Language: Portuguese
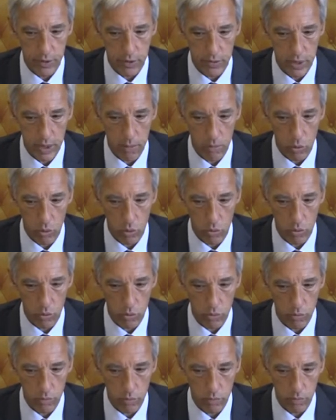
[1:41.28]

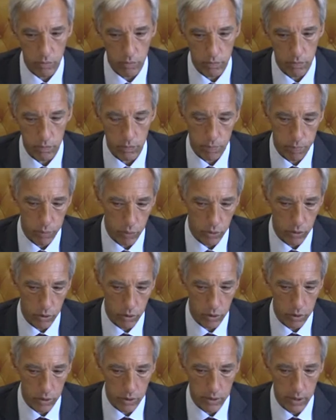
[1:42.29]
Fizemos-lo hum, por
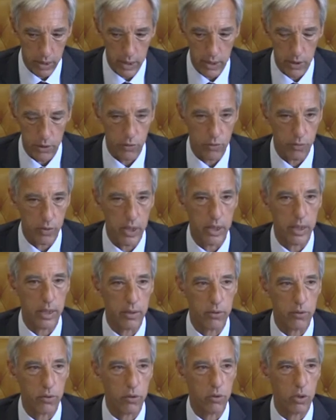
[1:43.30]
três
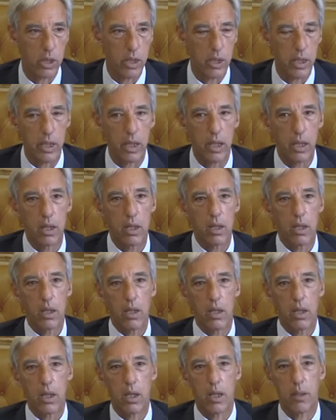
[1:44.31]
vias, diria.
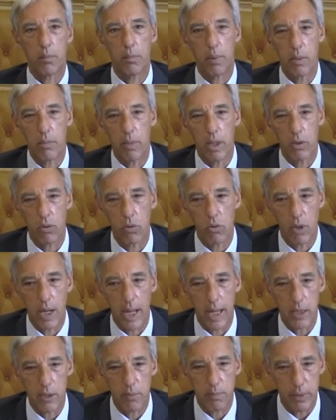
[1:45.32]
Eh, em primeiro
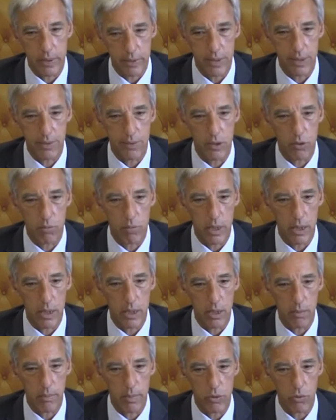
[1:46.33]
lugar, as presenças
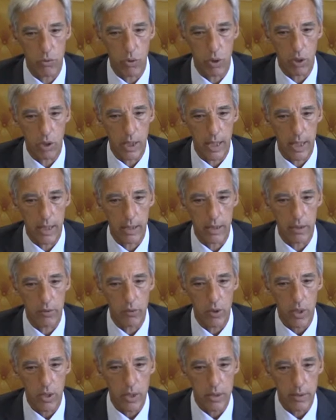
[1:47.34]
marítimas
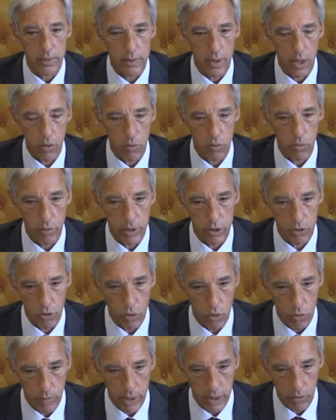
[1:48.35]
coordenadas são um
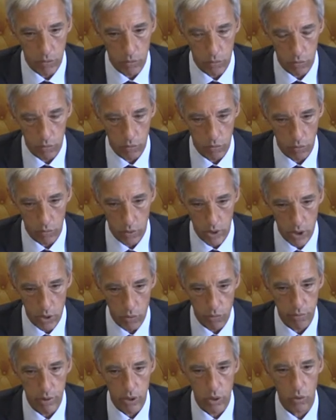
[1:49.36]
instrumento
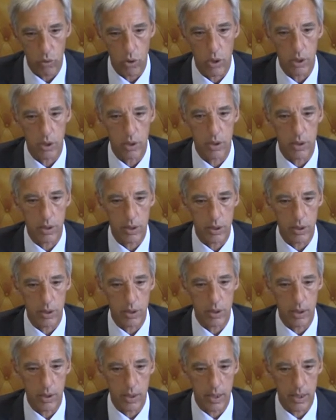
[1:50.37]
inovador
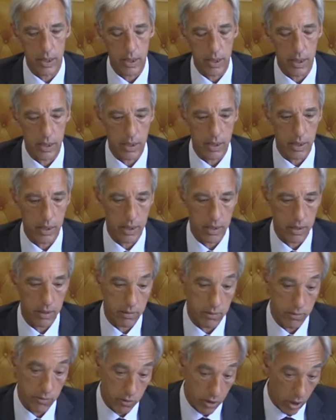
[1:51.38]
que
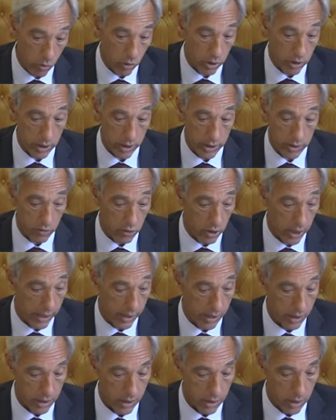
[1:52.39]
eh, estão a ter
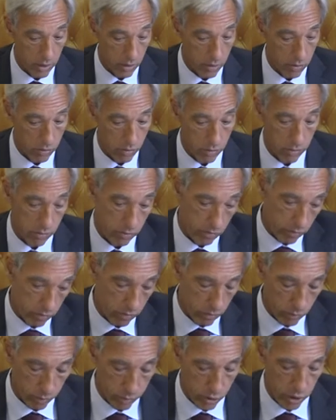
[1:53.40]
já
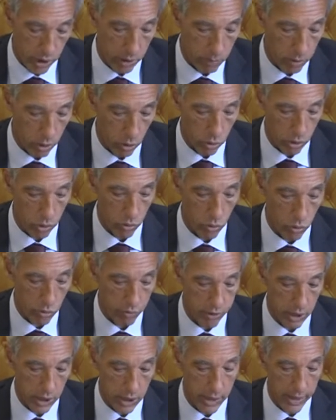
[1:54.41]
um projeto piloto do
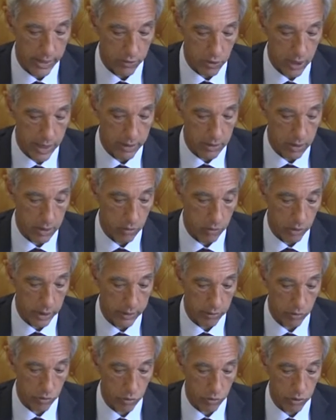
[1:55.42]
Golfo da Guiné está a ter um
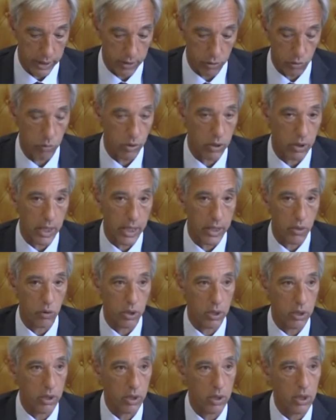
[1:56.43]
grande sucesso e eu creio
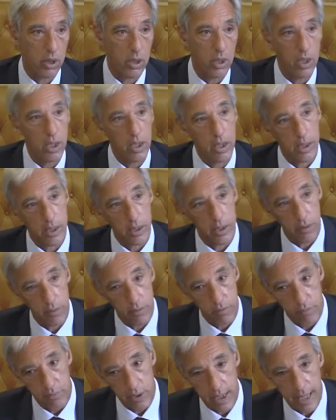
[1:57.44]
que
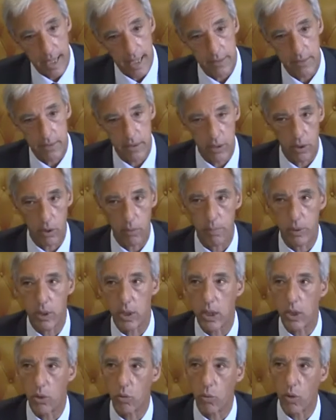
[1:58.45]
eh, virá a ser
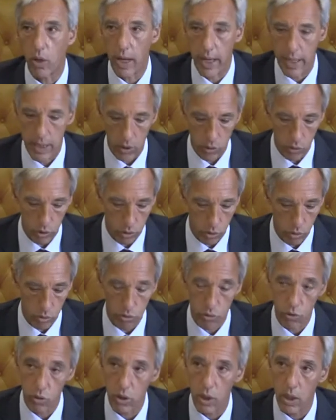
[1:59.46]
repetido em,
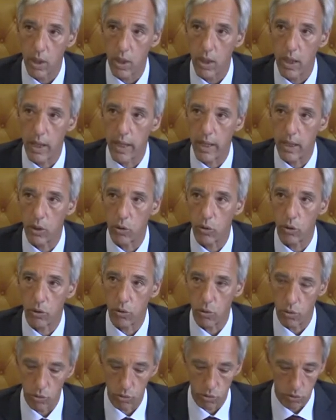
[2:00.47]
outros, em
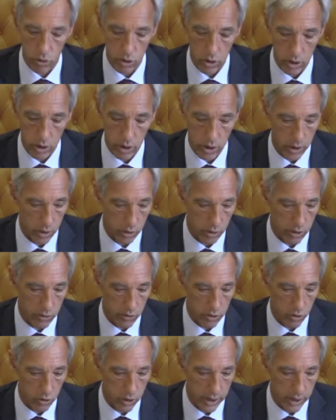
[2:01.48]
outros, eh, outras